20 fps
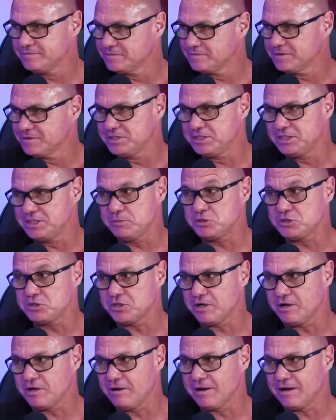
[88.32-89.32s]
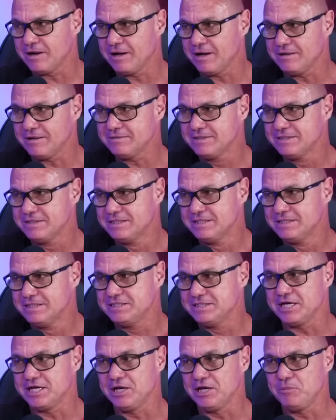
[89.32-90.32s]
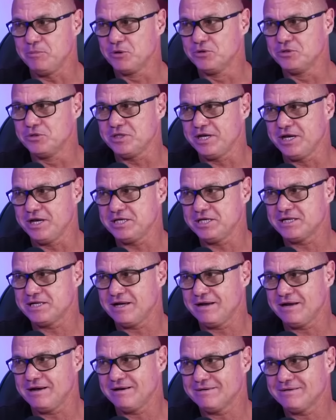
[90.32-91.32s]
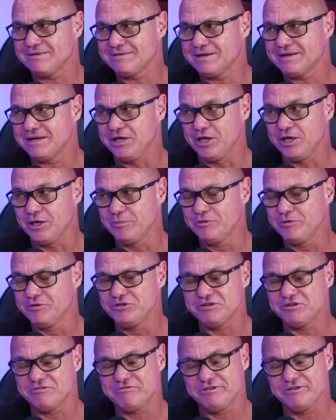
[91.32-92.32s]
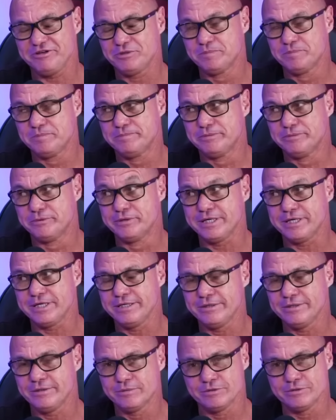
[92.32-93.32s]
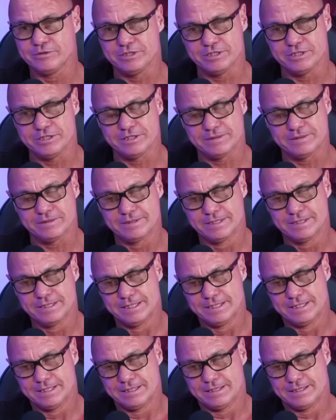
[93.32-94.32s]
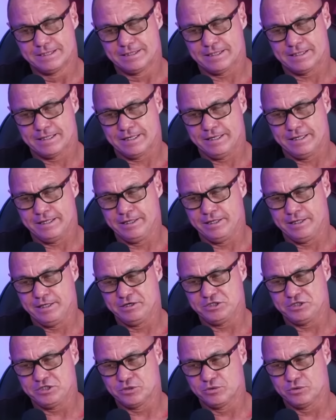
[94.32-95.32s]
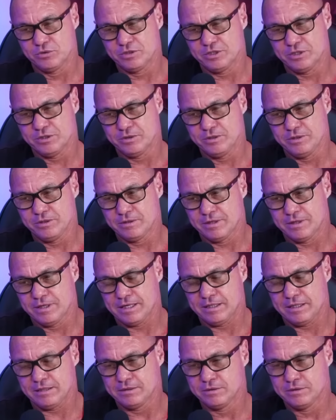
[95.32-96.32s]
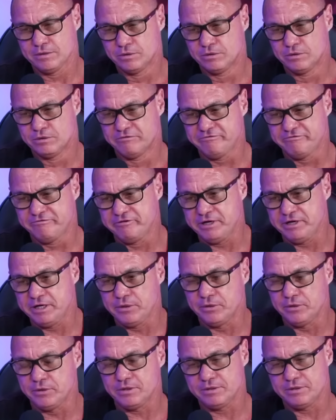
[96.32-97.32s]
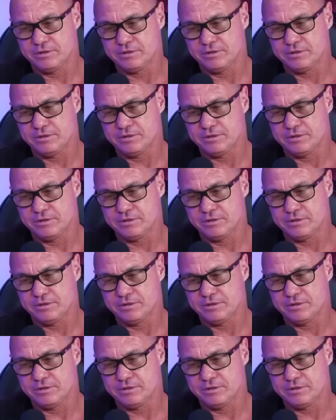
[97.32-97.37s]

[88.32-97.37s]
excepcional, cara. Sei que ele pegou um tenente lá, né? A equipe não tinha feito porra nenhuma no dia. Aí ele chegou na reunião lá. Ô, Fulano,